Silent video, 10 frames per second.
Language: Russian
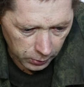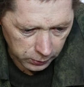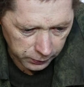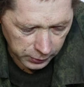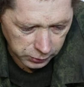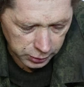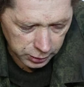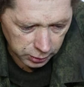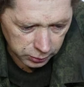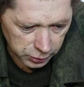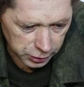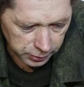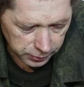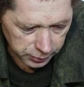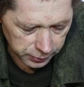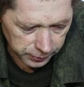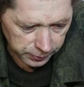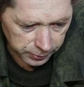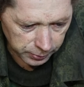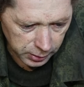Ну, Володина тоже
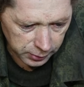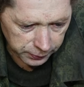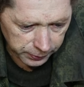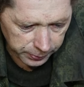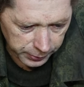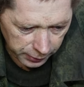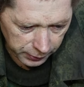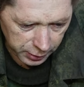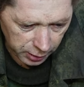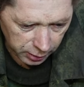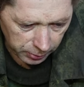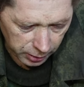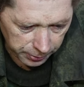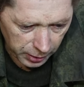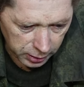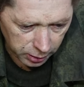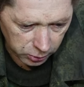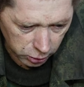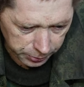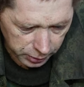мы первый день там копали
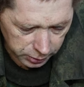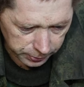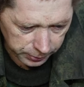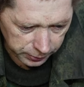окопы